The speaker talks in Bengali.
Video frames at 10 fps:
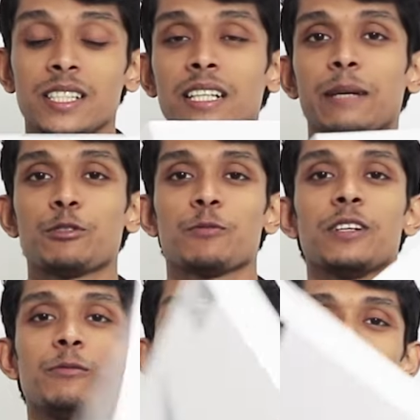আসা যাক
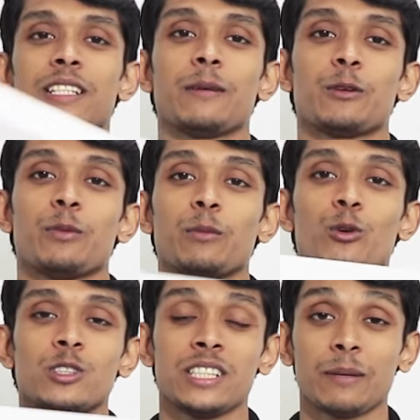ল্যাপটপে ভিওয়ার্স ল্যাপটপের
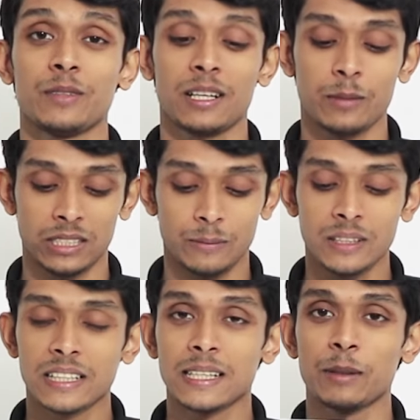বক্সটি আপনারা আমার
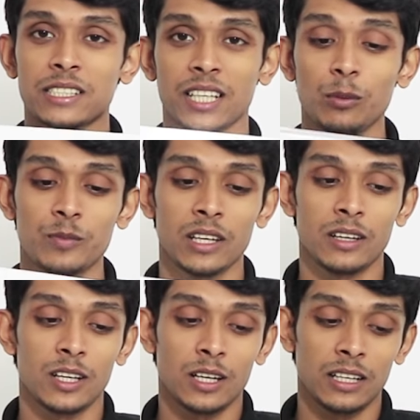সামনে দেখতেই পাচ্ছেন
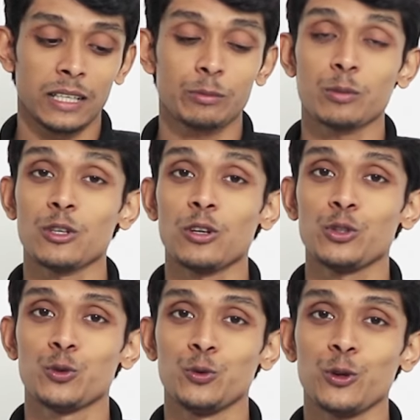ল্যাপটপটি
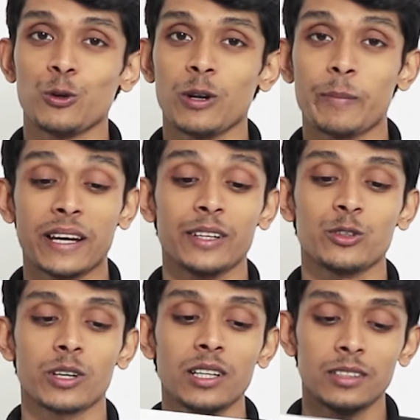অনেক সুন্দর করে প্যাকেট
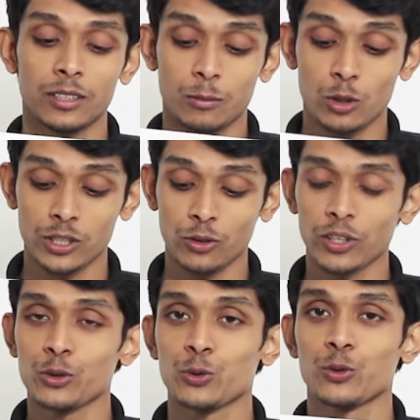করা বক্সটি
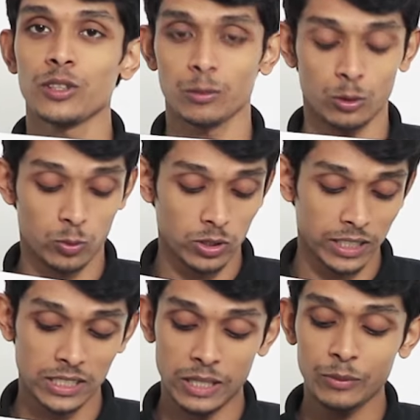অনেক সুন্দর এবং
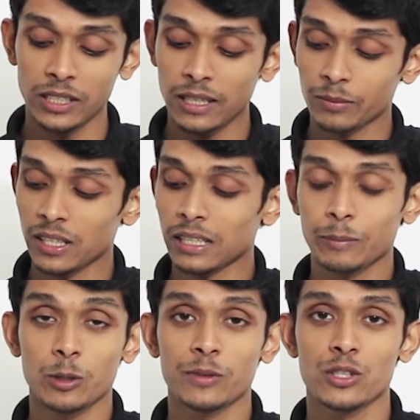বক্সের সামনে আপনারা
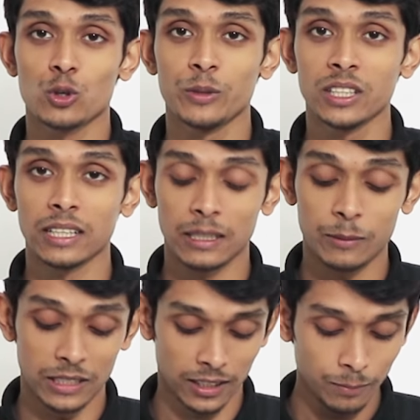ল্যাপটপটির ছবিটি দেখতে
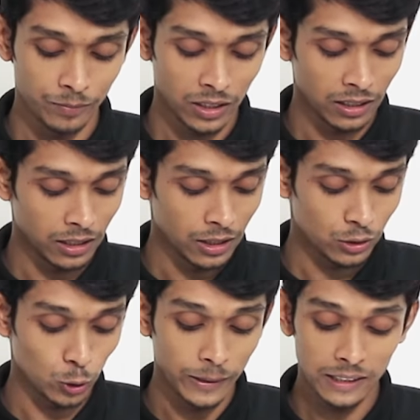পাচ্ছেন
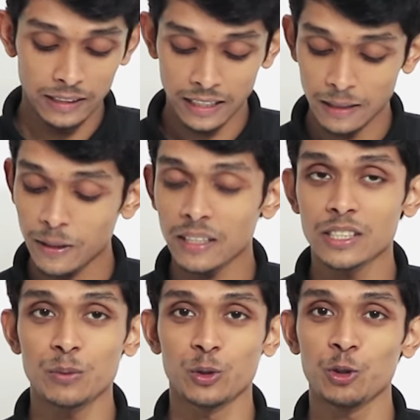ছবিটি দেখে আমার
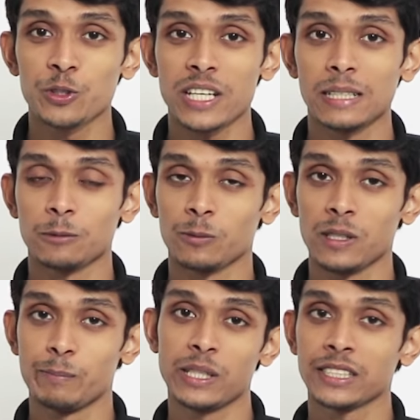কাছে মনে হচ্ছে
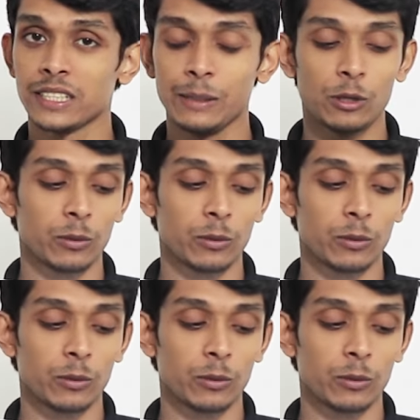ল্যাপটপটি বেশ স্লিম